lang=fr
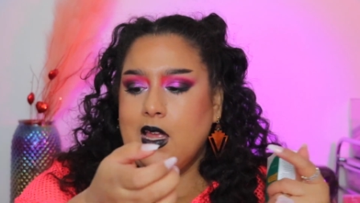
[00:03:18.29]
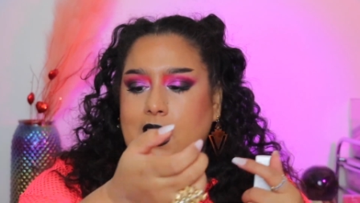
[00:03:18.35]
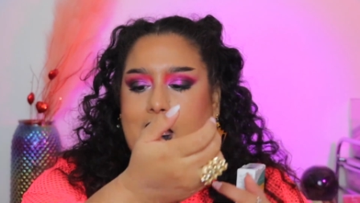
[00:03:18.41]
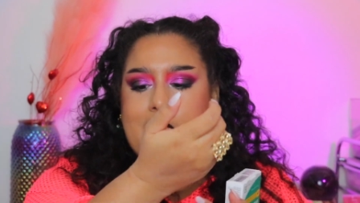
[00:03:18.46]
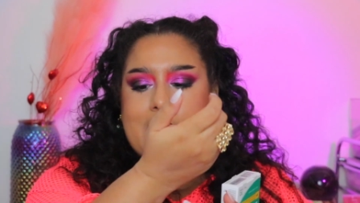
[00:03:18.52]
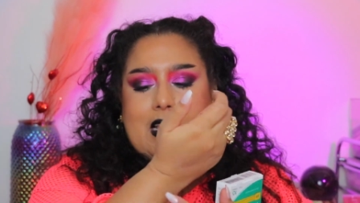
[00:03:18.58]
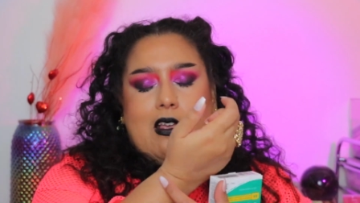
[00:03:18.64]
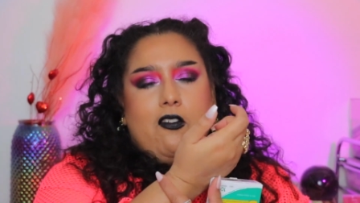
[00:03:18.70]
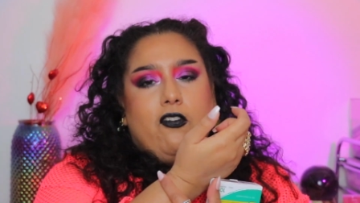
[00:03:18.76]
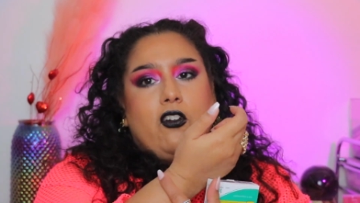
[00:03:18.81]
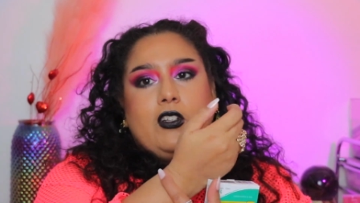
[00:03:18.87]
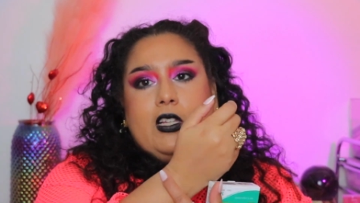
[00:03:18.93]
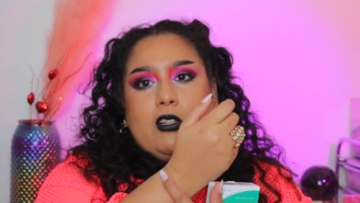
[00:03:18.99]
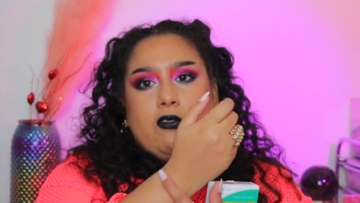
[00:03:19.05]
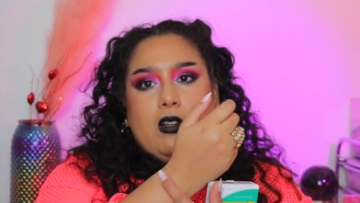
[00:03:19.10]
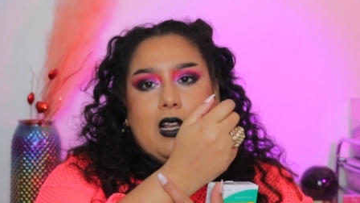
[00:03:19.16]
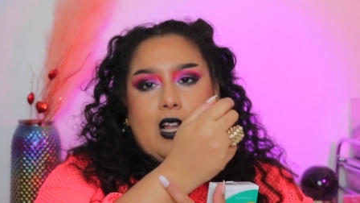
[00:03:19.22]
Euh, ça avait
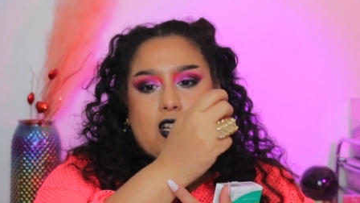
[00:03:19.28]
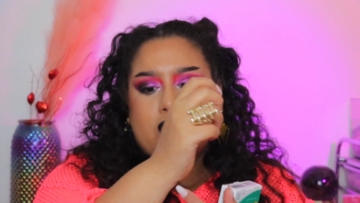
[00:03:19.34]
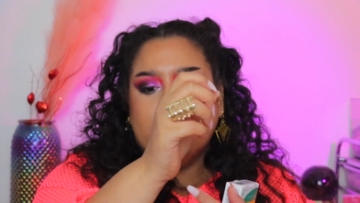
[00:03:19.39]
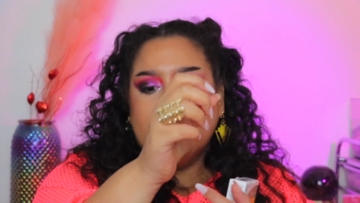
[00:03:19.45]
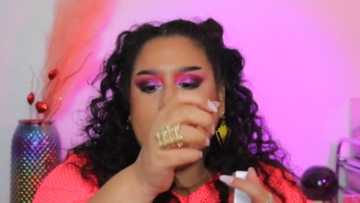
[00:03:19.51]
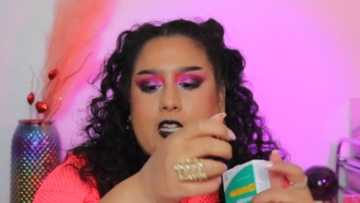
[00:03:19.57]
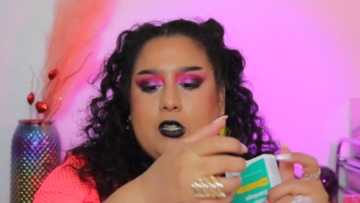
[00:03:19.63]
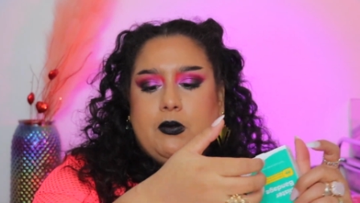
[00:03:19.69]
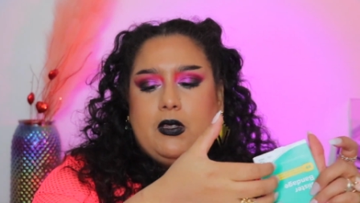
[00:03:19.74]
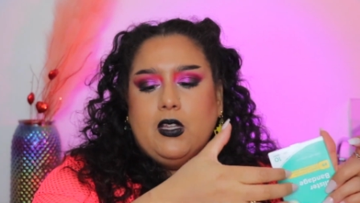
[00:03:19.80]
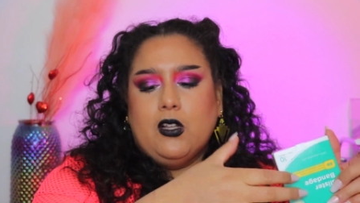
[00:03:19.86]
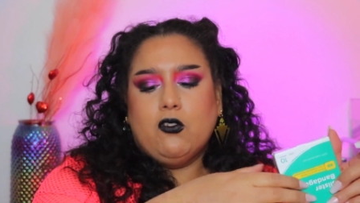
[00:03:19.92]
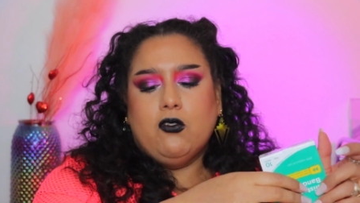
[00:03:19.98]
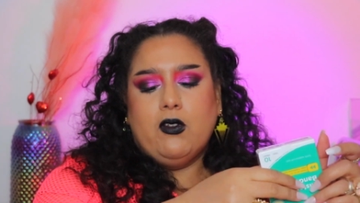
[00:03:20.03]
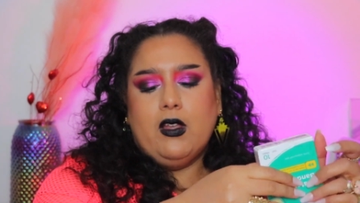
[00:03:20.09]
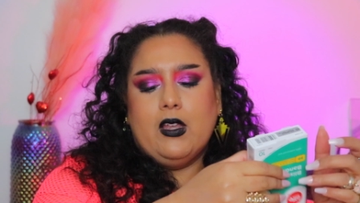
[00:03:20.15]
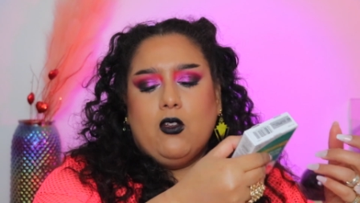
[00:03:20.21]
frotté toute la journée, je me suis
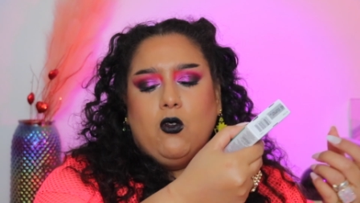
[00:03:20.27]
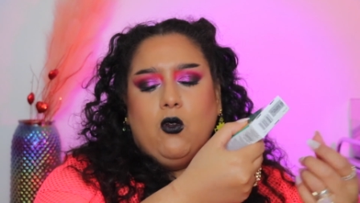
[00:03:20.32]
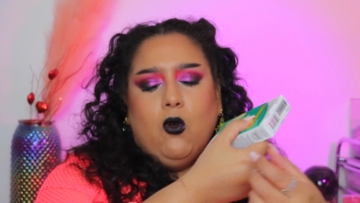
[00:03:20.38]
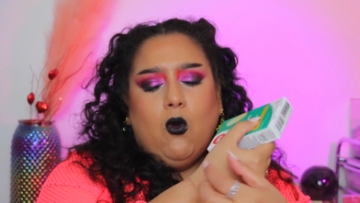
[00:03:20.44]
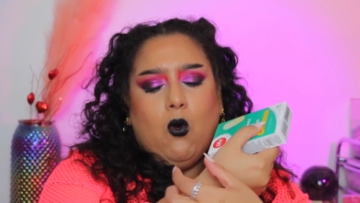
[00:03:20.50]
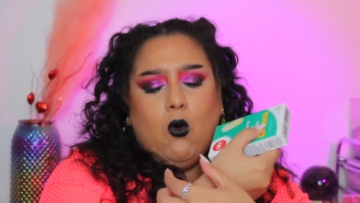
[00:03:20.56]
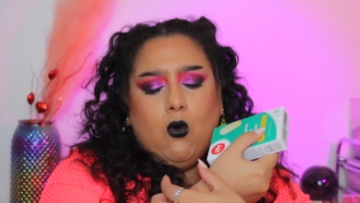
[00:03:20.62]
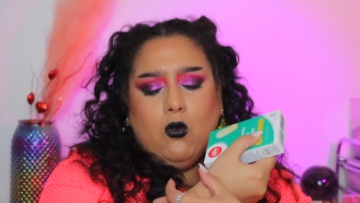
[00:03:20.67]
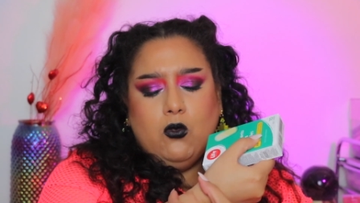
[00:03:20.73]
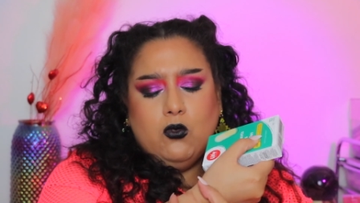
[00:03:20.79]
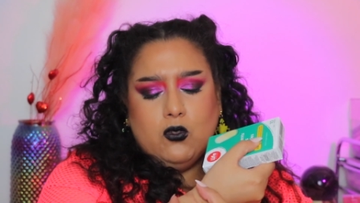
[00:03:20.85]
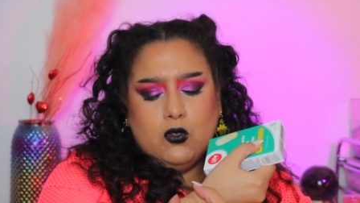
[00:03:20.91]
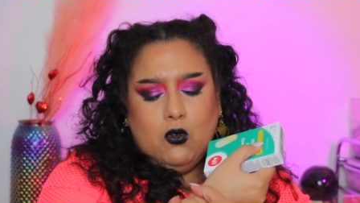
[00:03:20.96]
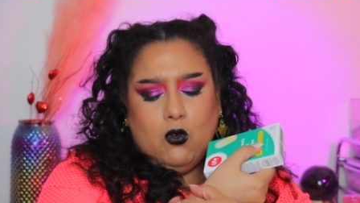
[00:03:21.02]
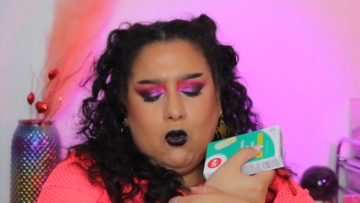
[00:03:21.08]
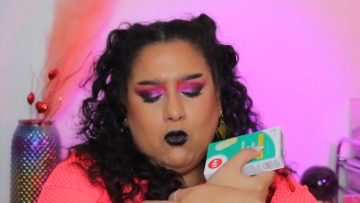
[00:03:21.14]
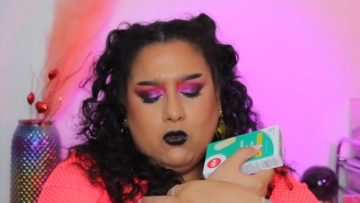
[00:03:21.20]
retrouvée avec une grosse
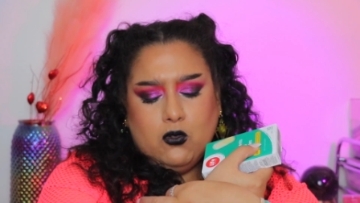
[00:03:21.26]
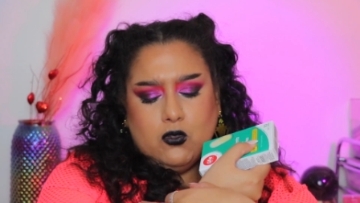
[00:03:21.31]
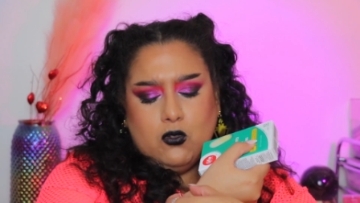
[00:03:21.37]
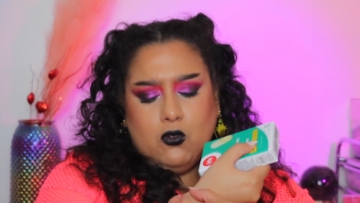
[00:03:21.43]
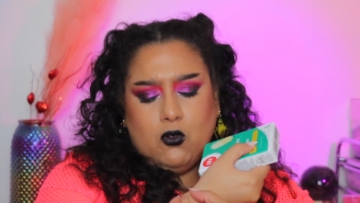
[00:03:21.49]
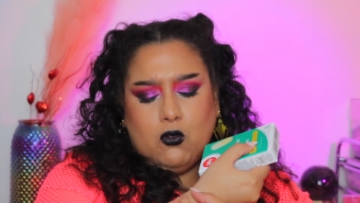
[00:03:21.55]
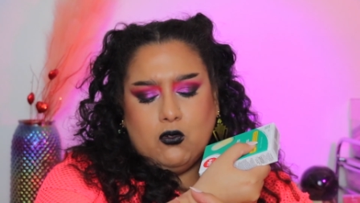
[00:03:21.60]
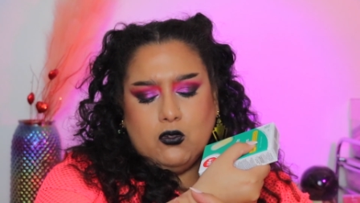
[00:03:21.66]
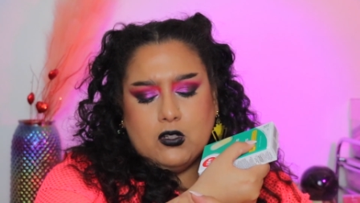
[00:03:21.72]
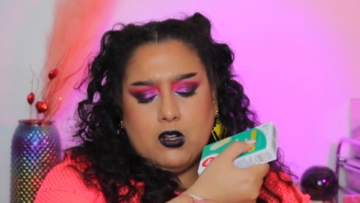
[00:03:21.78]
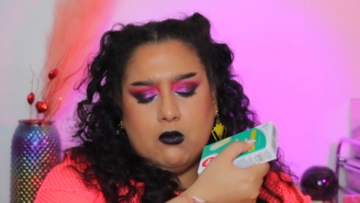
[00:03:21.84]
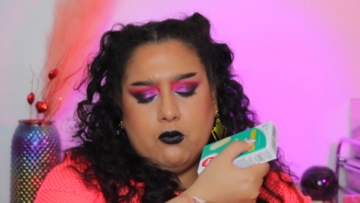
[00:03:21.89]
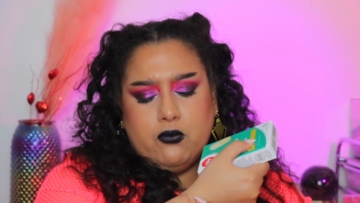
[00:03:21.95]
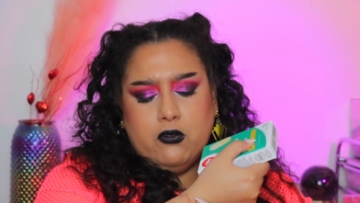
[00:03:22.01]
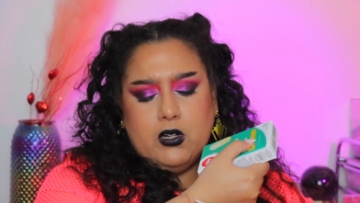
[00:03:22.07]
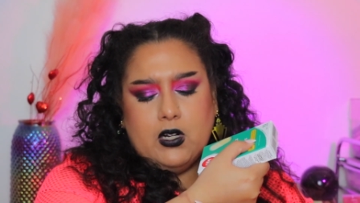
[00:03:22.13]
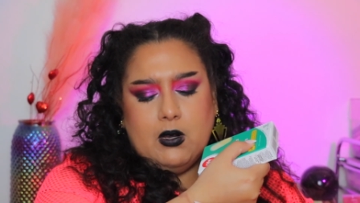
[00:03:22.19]
grosse grosse
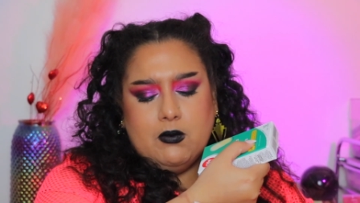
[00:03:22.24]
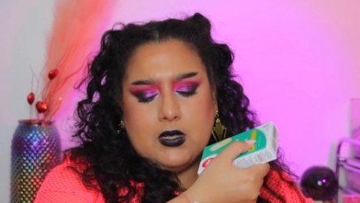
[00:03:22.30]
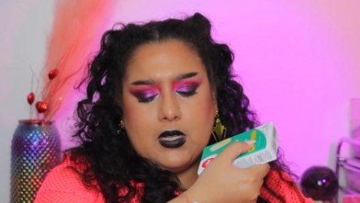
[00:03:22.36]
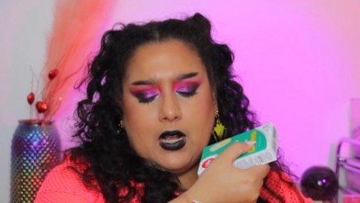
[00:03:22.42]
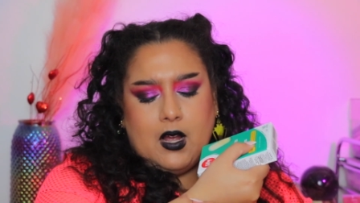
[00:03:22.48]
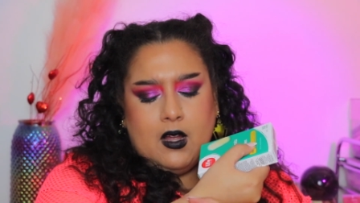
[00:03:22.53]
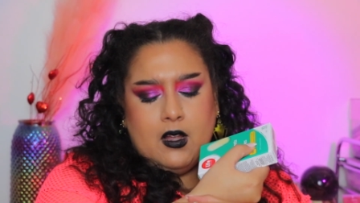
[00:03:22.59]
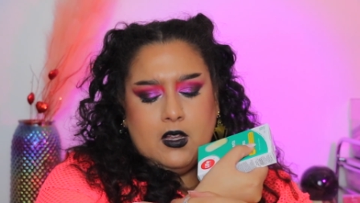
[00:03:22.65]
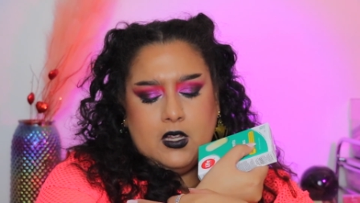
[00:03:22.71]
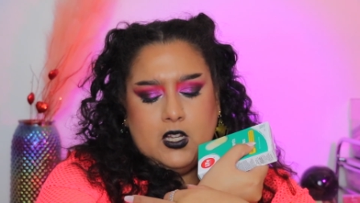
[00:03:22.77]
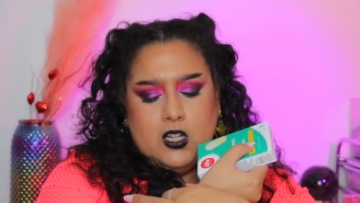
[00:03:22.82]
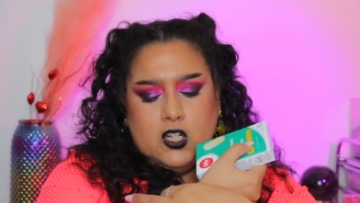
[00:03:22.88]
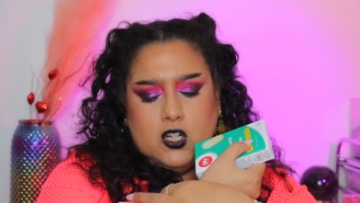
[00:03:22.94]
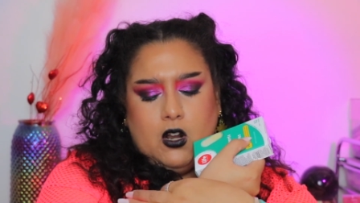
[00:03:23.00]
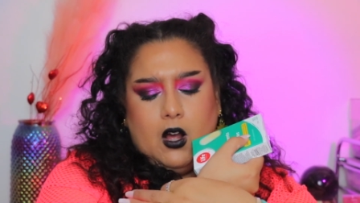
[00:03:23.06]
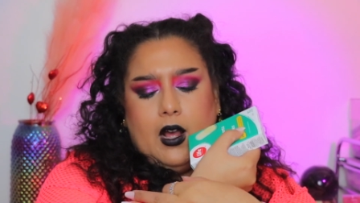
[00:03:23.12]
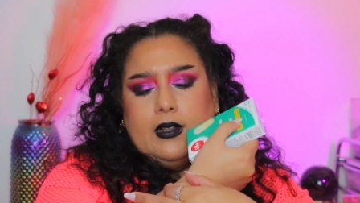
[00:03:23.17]
ampoule comme ça,
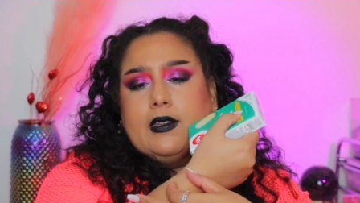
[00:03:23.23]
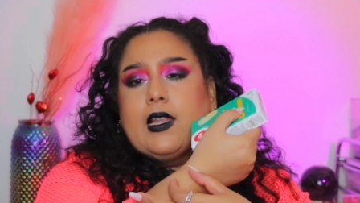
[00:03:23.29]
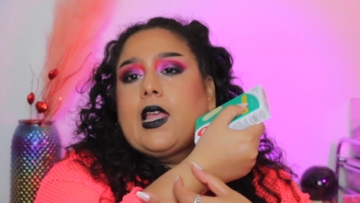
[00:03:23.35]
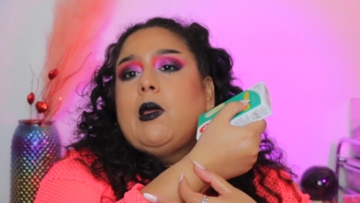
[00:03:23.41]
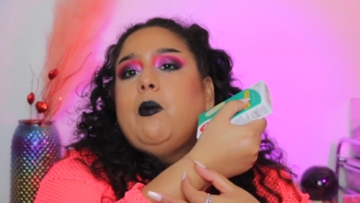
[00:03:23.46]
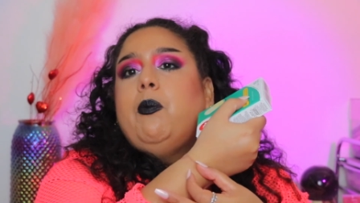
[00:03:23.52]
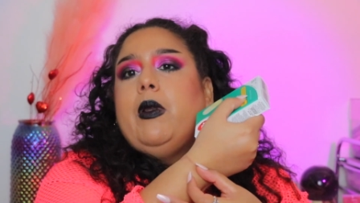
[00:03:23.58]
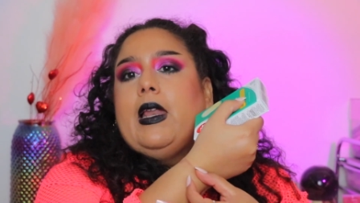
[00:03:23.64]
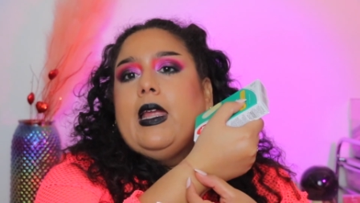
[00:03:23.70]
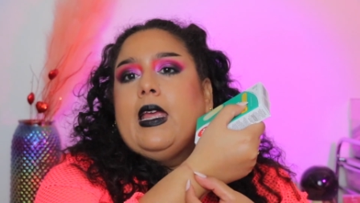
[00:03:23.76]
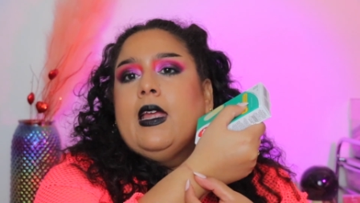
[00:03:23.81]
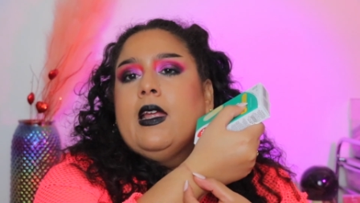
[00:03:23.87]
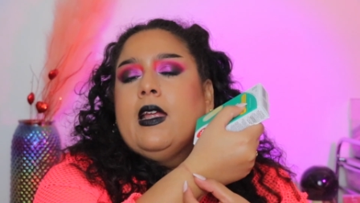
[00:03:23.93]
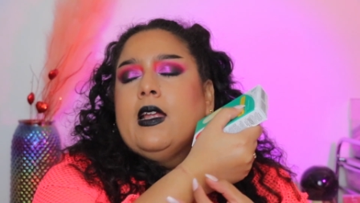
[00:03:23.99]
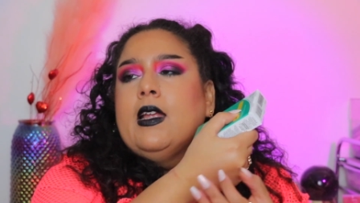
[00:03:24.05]
genre un triplé.